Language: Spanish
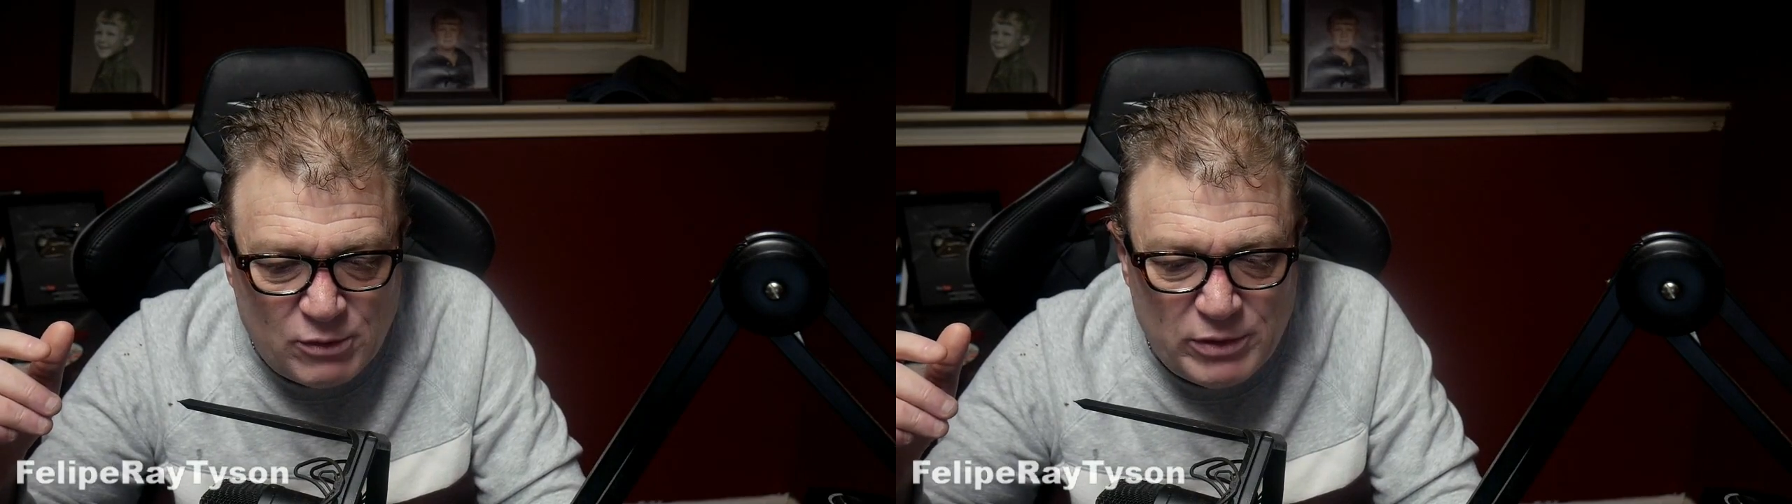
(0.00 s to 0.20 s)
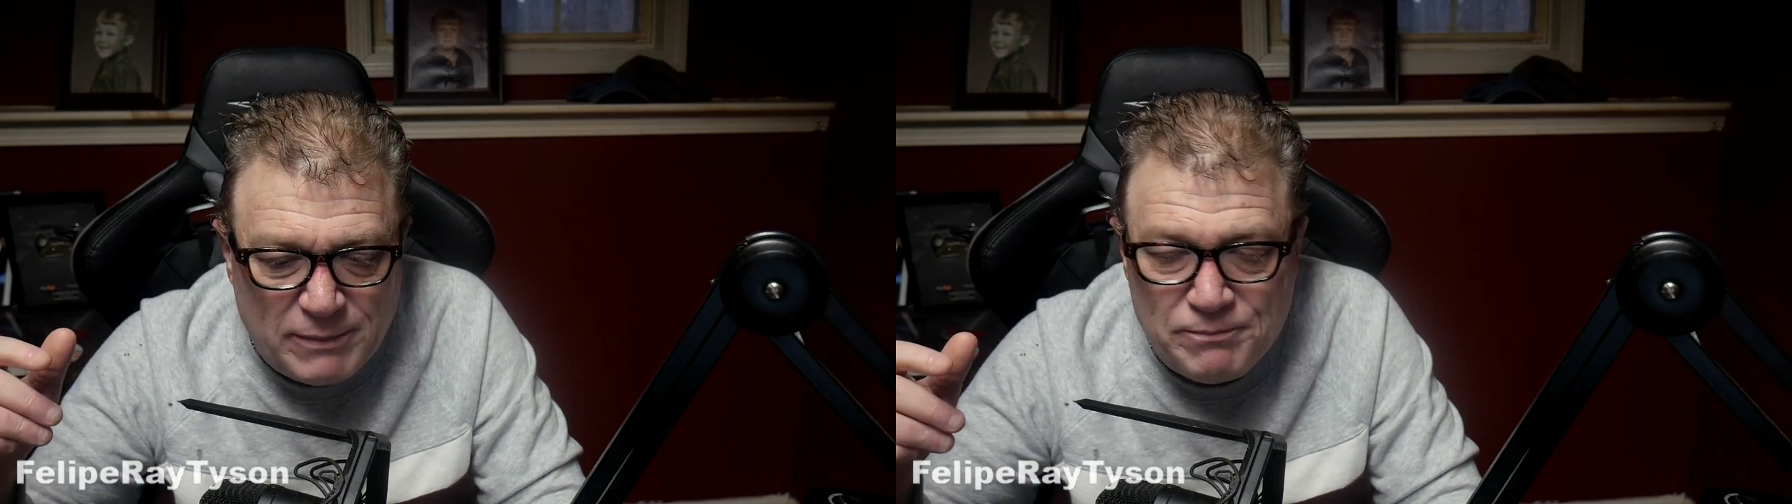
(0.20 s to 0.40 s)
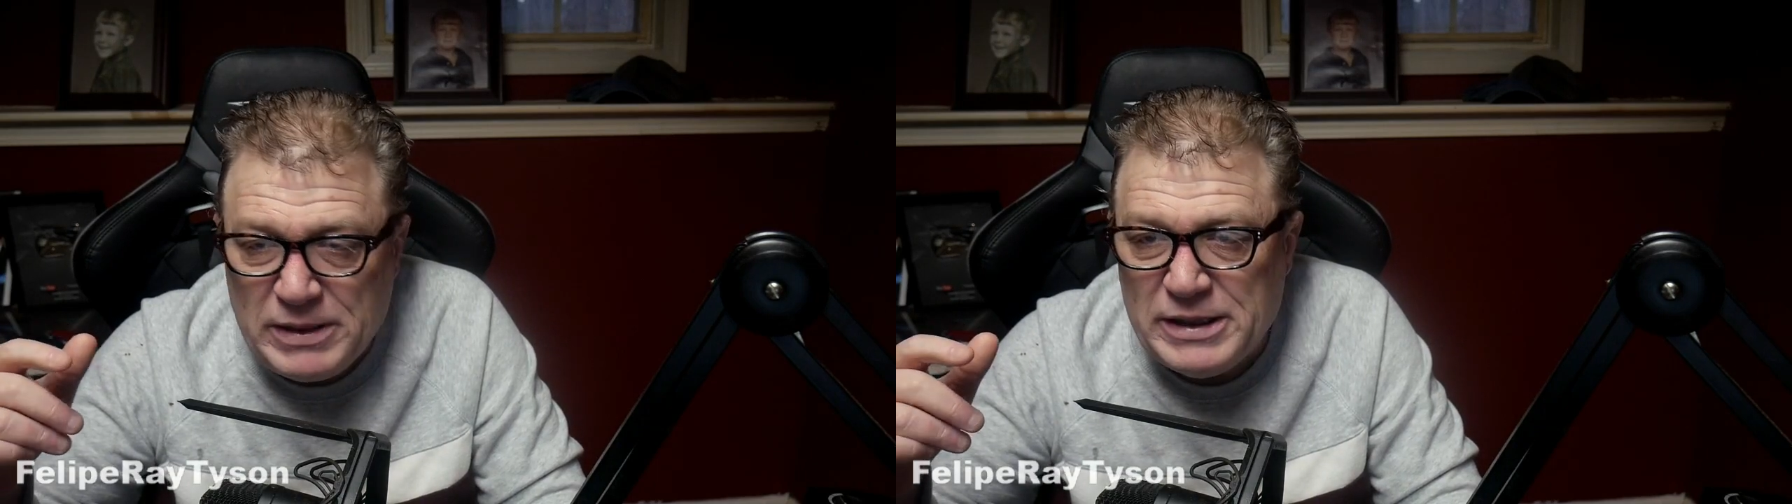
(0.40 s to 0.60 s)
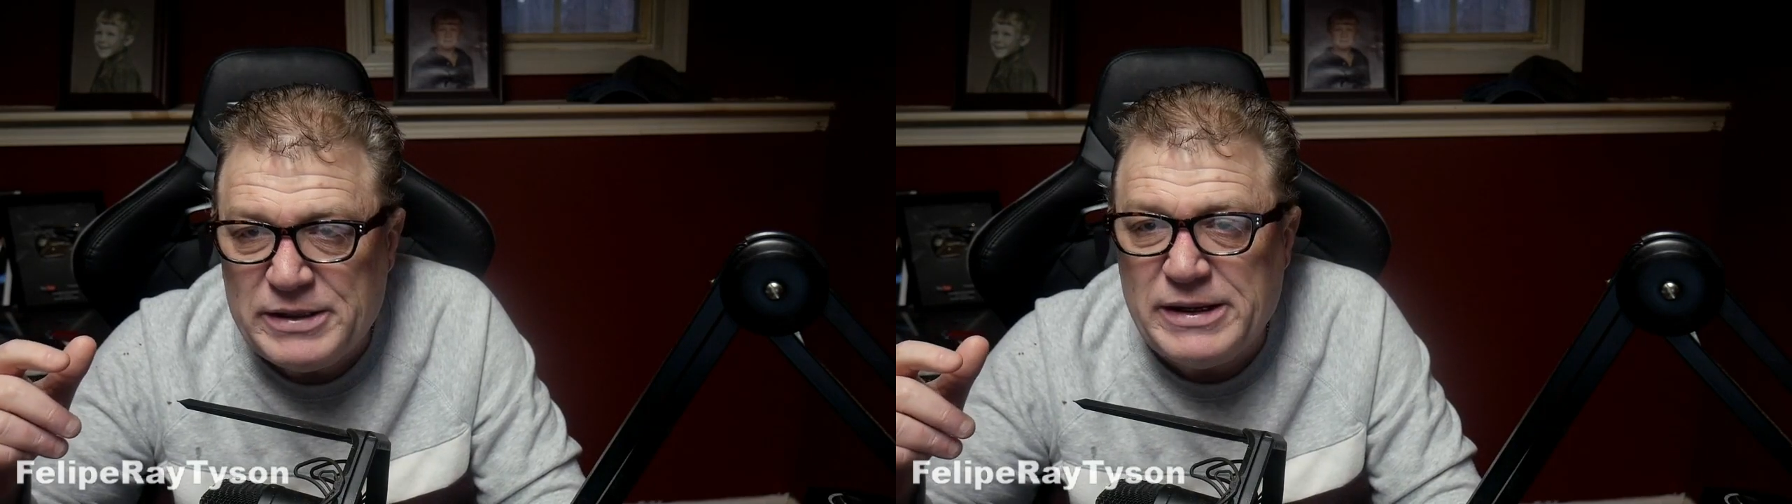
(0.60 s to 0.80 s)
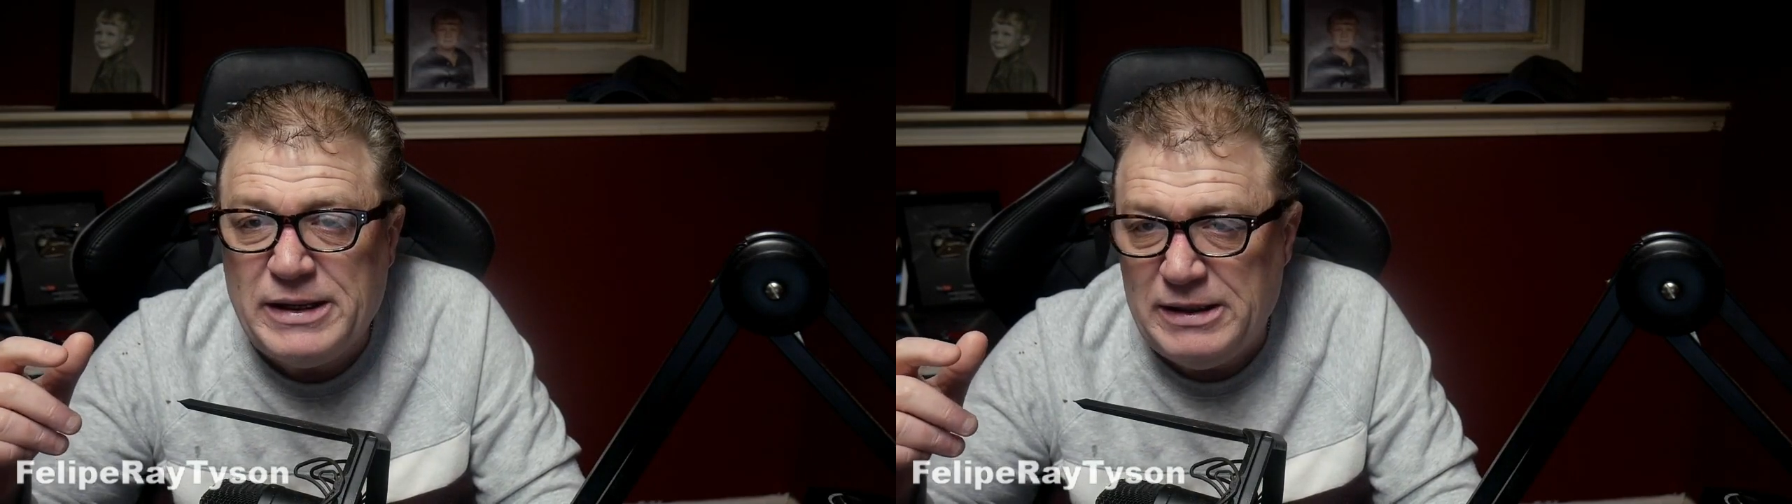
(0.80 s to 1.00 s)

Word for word: una piedra